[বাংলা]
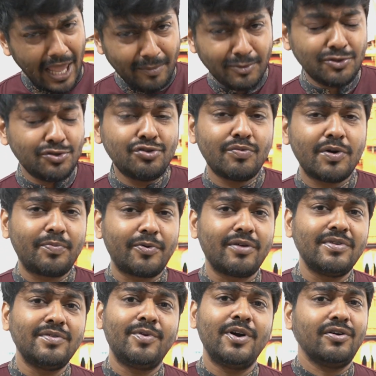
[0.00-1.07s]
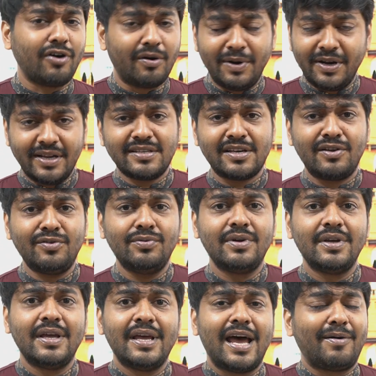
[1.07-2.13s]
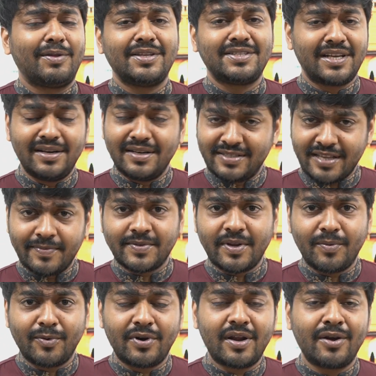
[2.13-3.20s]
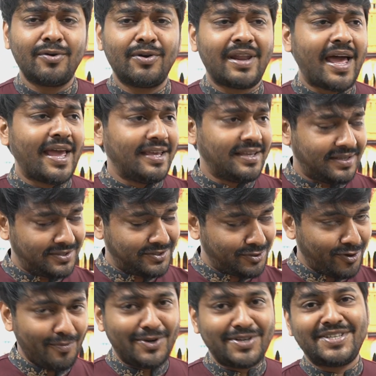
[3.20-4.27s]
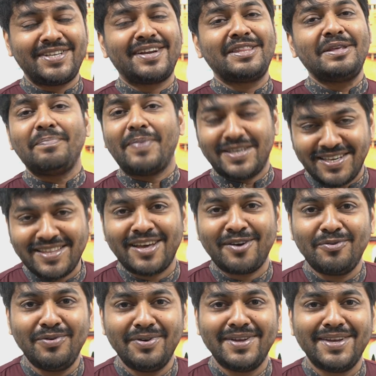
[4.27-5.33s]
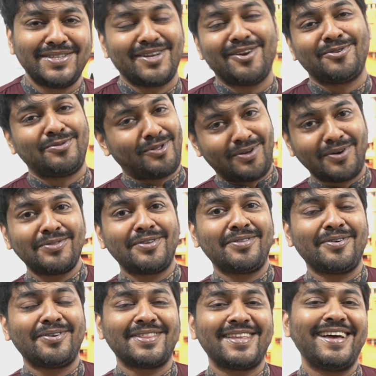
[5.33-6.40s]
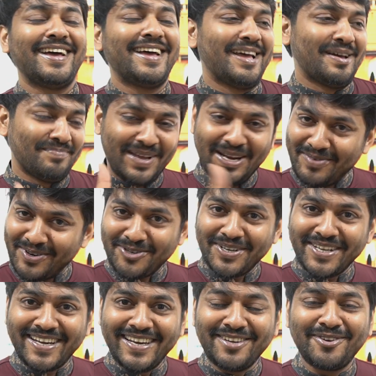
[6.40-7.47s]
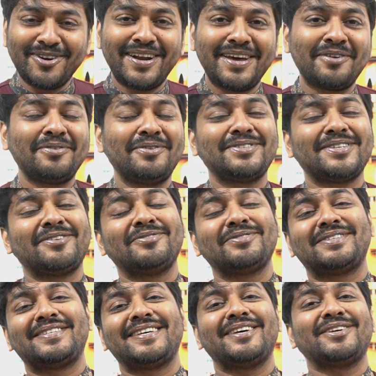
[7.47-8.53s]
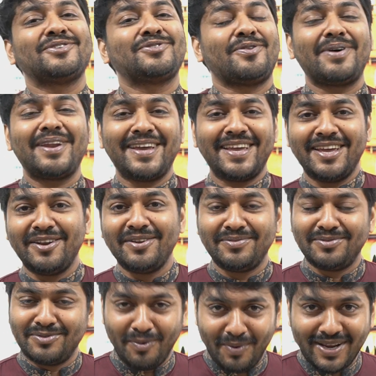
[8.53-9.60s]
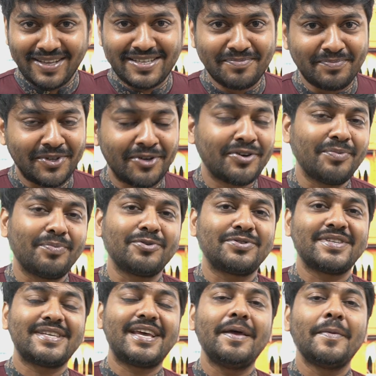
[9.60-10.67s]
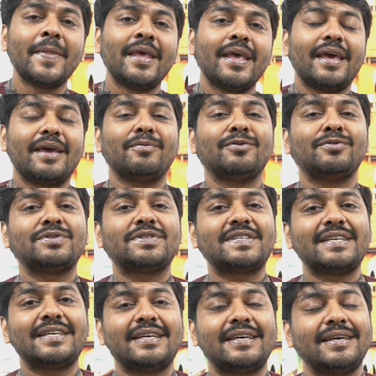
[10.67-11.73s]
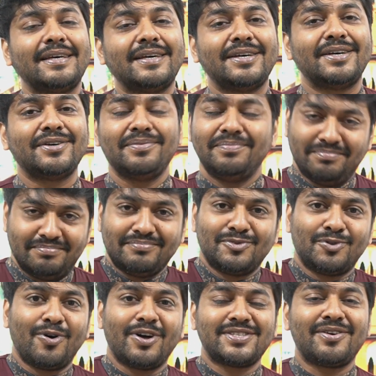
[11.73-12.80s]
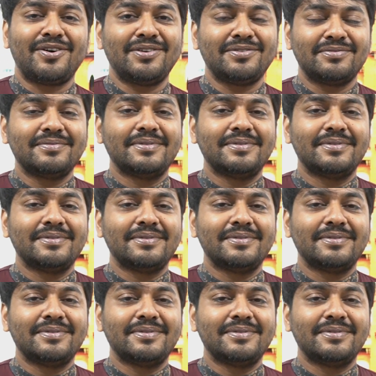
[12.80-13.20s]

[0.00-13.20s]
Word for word: এমন যদি তোমার প্রবলেম হয় কমেন্টটা জানাও আমাদের চ্যানেলটি সাবস্ক্রাইব করে রাখো লাইক কমেন্ট শেয়ার দিয়ে পাশে থাকো যেগুলো তথাকথিত কথা বেল বাটনটি ক্লিক করে রাখো যেন হচ্ছে সবার আগে তোমার কাছে ভিডিওটি পৌঁছে যায় এবং হচ্ছে দোয়া চাওয়া